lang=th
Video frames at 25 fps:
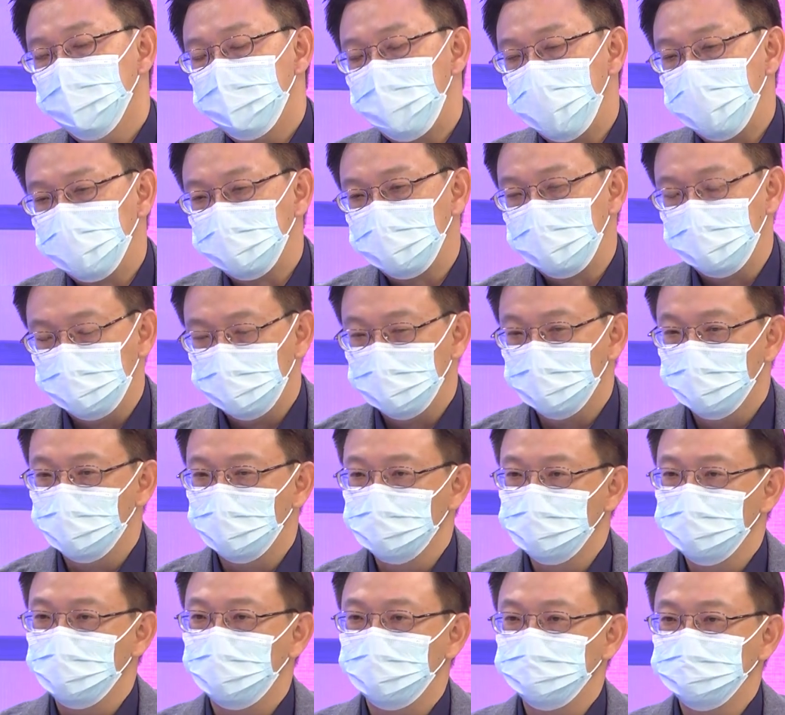แพ็กเกจที่ค
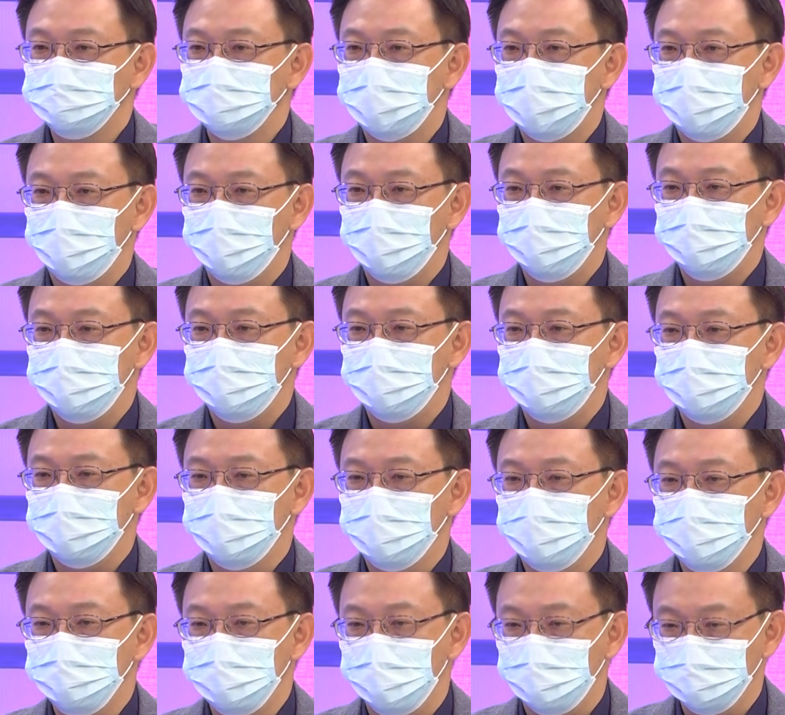นยอมจ่ายวันนี้
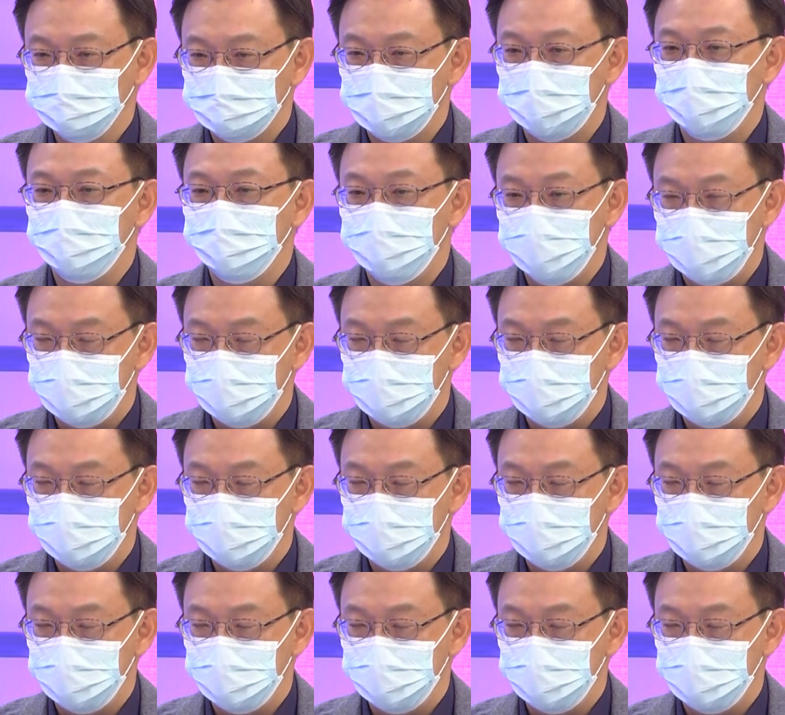เขายอมจ่ายแพ